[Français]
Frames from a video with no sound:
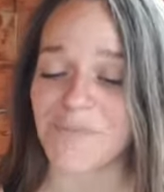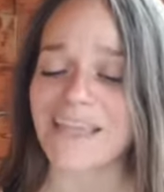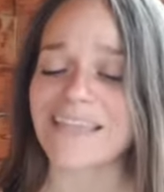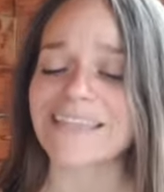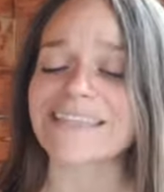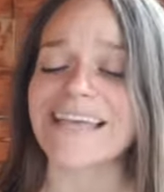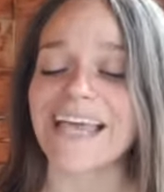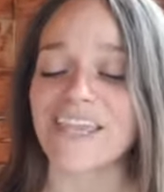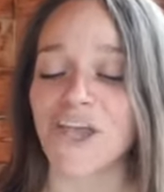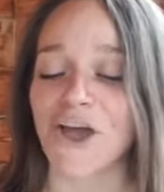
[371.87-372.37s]

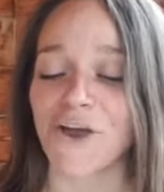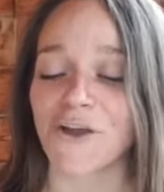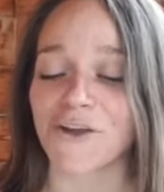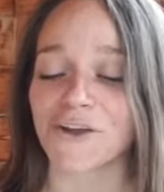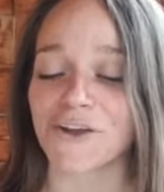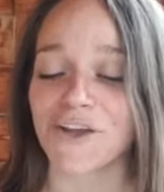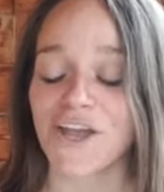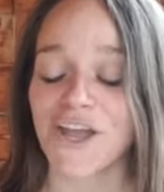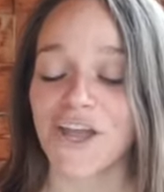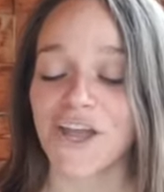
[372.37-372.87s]

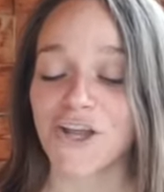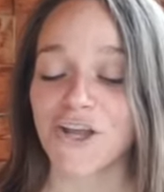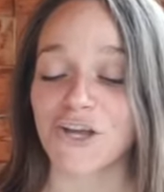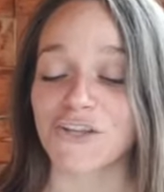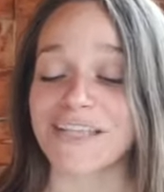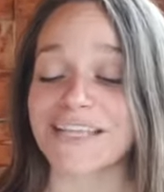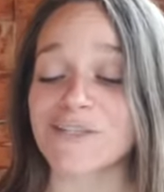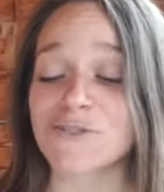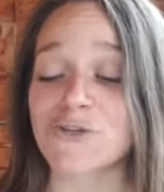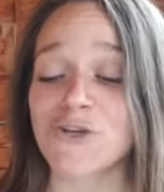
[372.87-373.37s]
D'ailleurs,
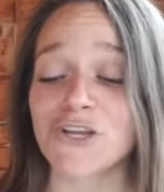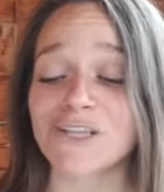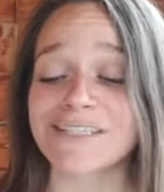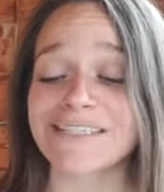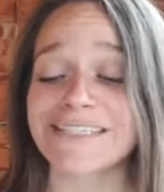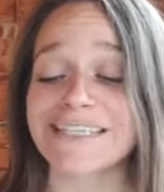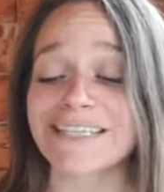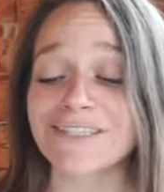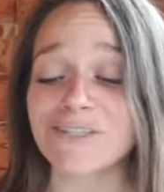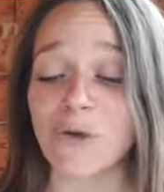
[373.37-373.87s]
connais-tu le
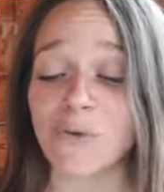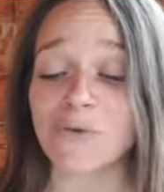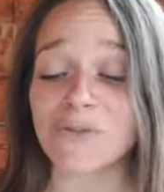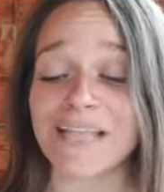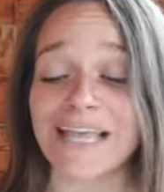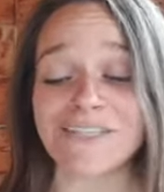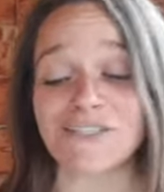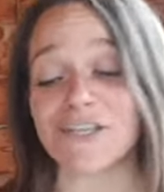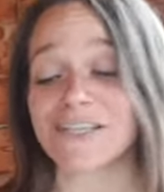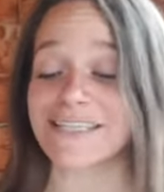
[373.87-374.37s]
dicton de
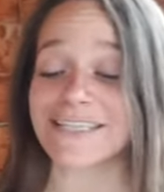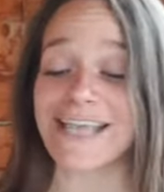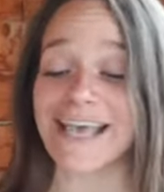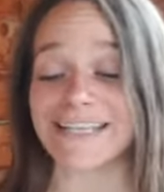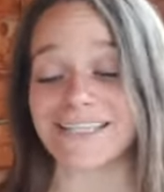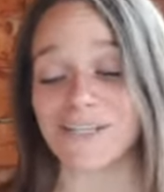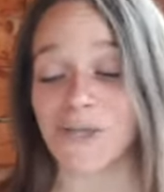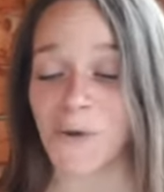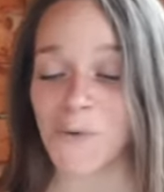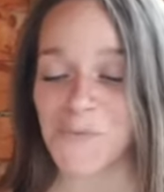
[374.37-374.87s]

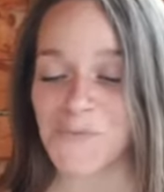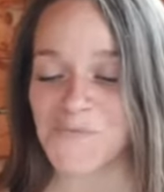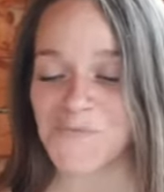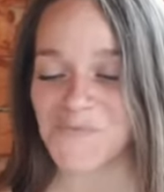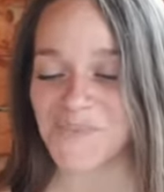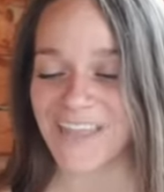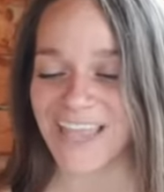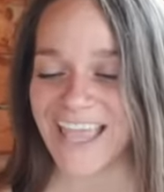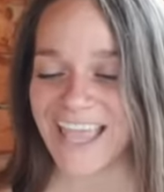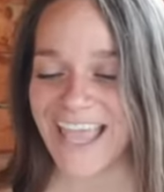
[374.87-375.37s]
l'association?
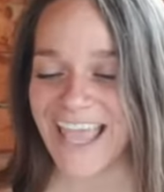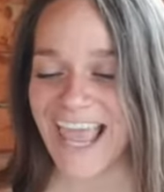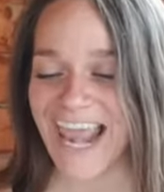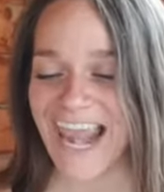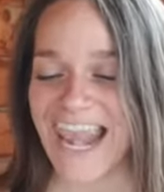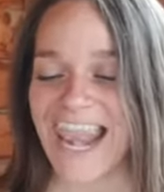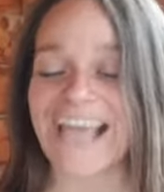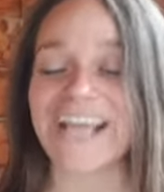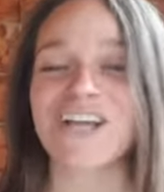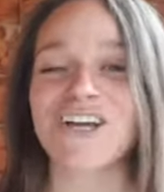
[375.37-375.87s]

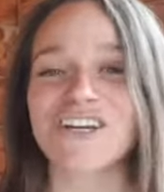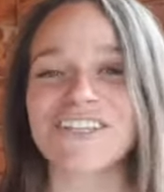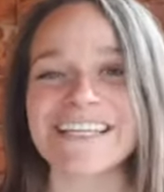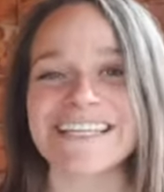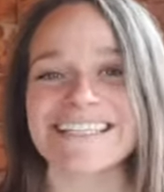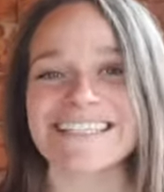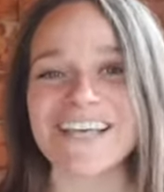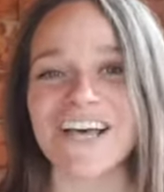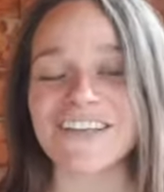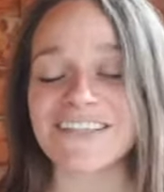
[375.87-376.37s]
La
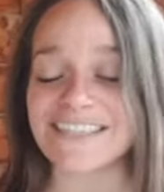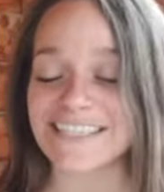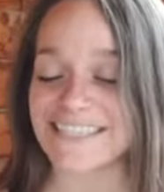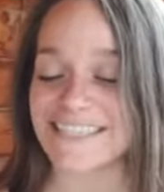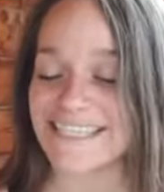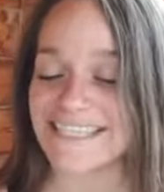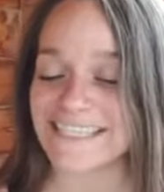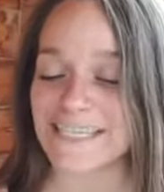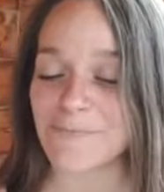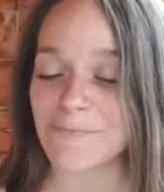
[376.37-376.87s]
connaissance
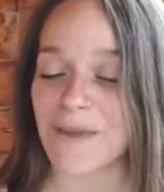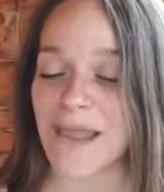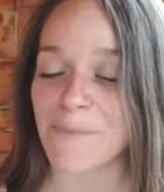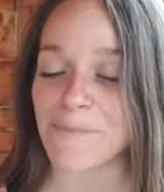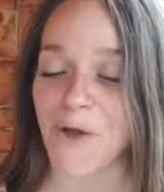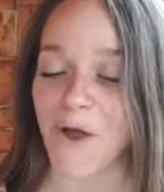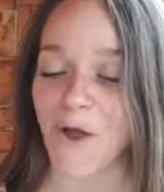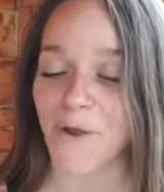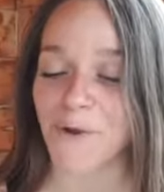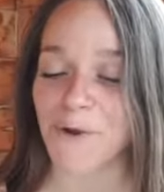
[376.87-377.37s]
dissipe la
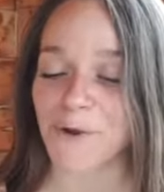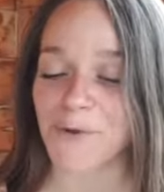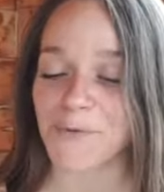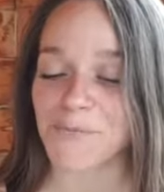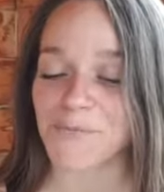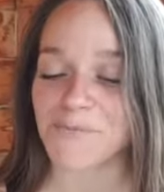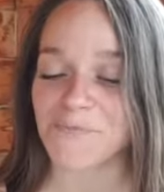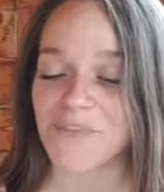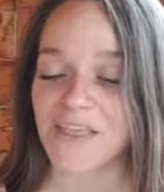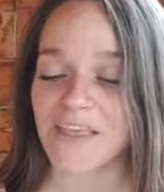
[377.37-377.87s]
peur.
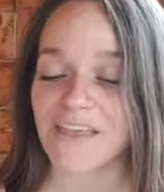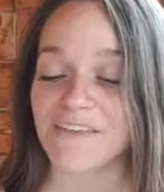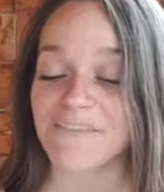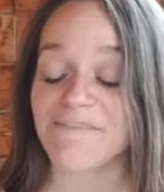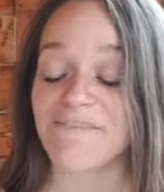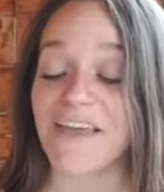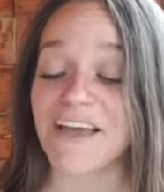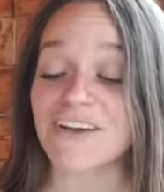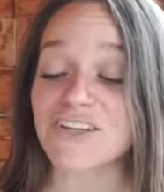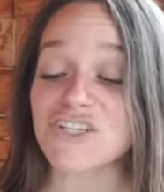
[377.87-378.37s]

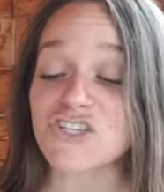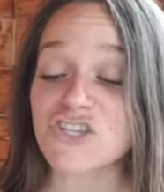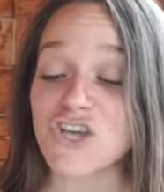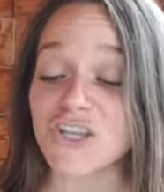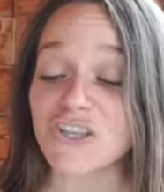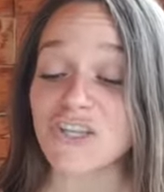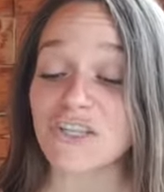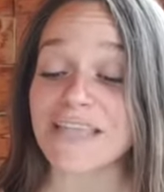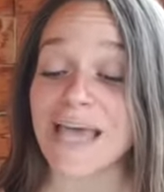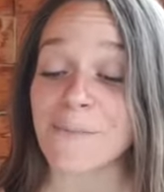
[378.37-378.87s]
Fais en
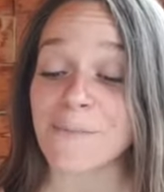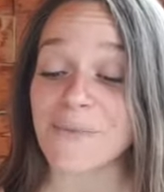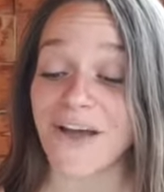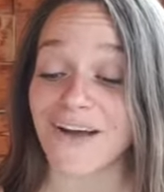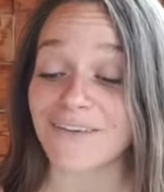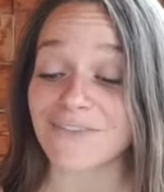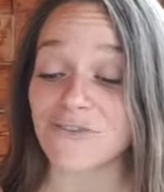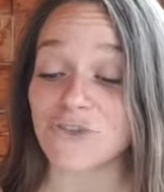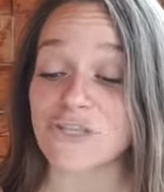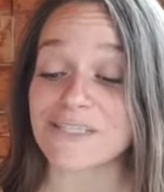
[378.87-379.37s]
sorte
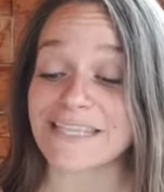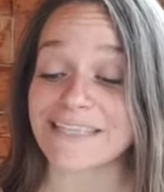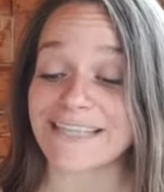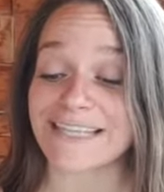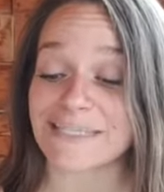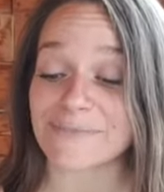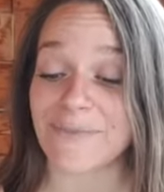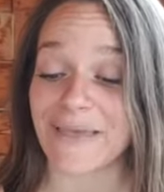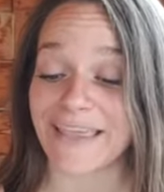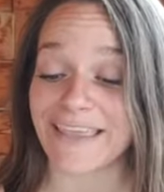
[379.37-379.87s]
d'apprendre de cette
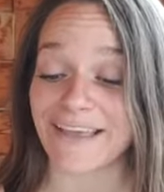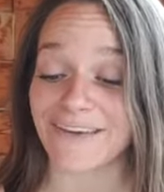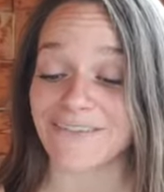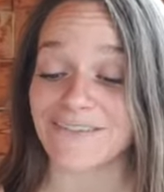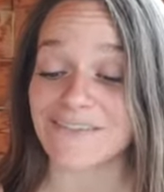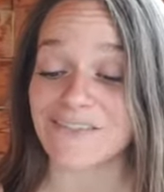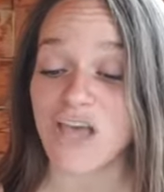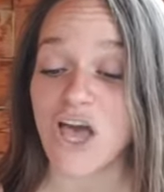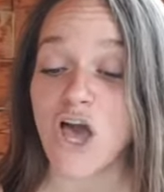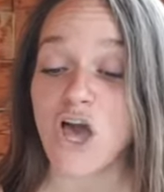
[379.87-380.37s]

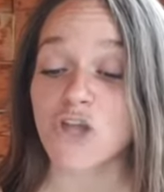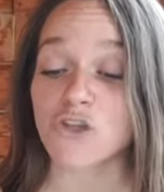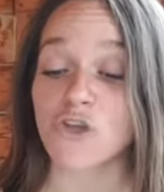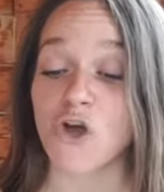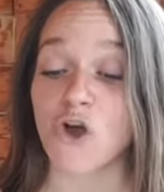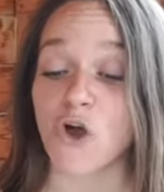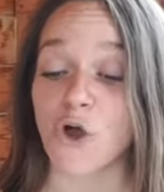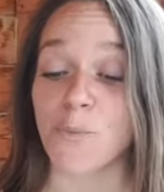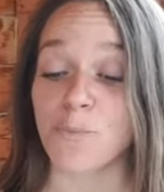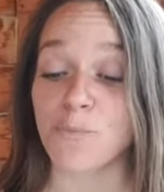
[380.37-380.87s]
expérience, tu
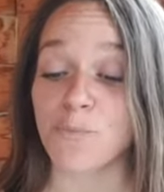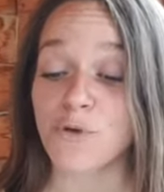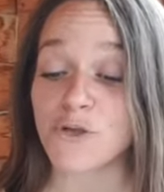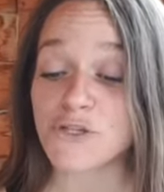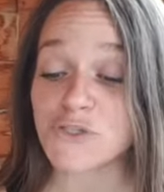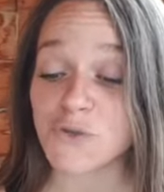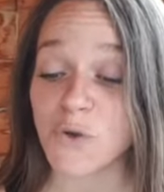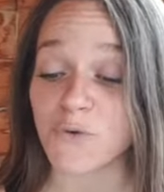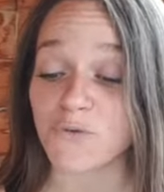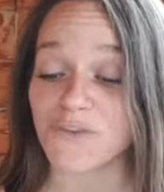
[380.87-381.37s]
auras
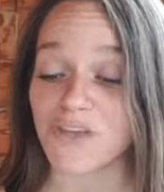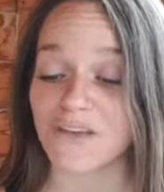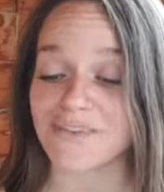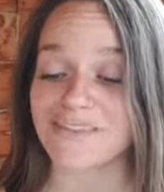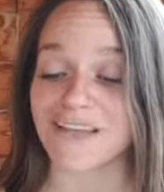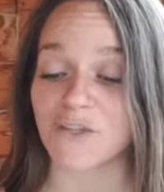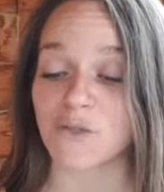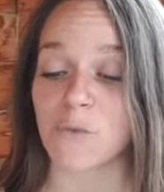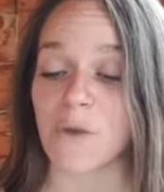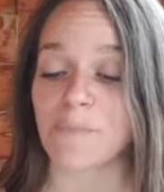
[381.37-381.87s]
plus confiance
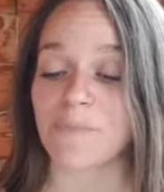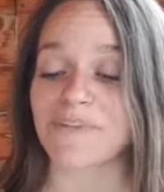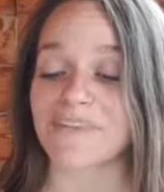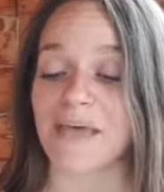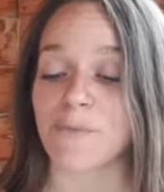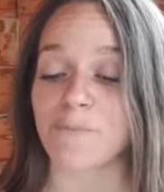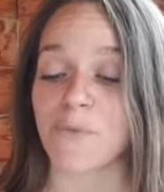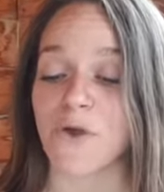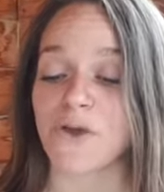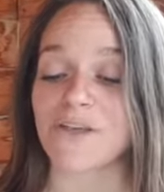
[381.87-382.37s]
en toi puis
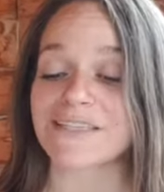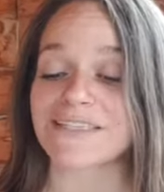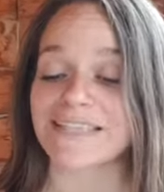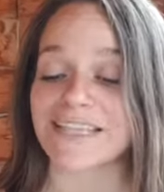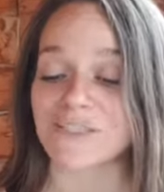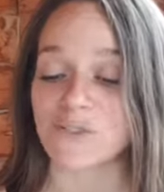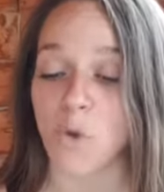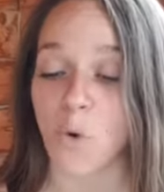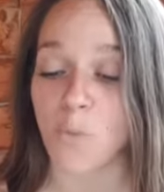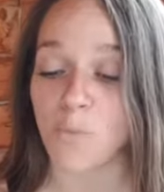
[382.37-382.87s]
ta peur
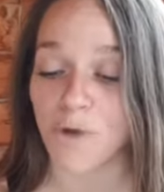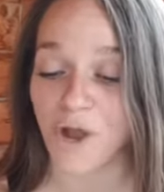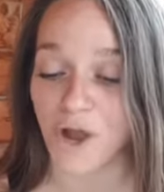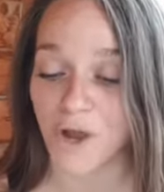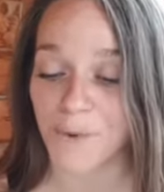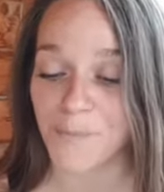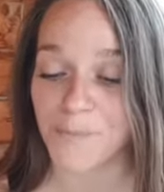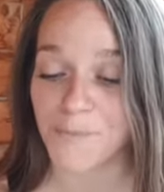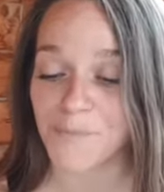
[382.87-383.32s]
s'estompera.